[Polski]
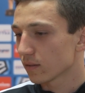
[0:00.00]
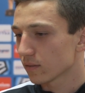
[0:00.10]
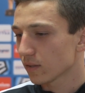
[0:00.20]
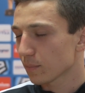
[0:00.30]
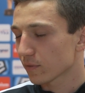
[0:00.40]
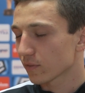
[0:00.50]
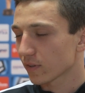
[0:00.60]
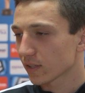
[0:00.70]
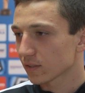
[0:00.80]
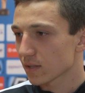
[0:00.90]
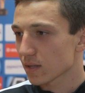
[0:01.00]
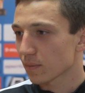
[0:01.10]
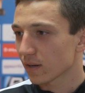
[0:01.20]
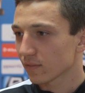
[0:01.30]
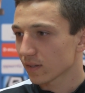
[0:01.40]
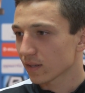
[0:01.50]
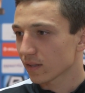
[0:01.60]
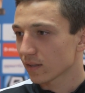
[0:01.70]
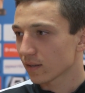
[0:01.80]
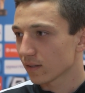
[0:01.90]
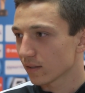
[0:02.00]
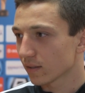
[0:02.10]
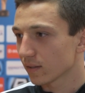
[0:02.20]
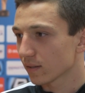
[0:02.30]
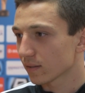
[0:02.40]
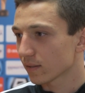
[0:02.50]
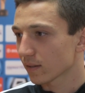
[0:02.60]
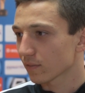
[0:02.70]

No na pewno fajna to jest sprawa, ale tak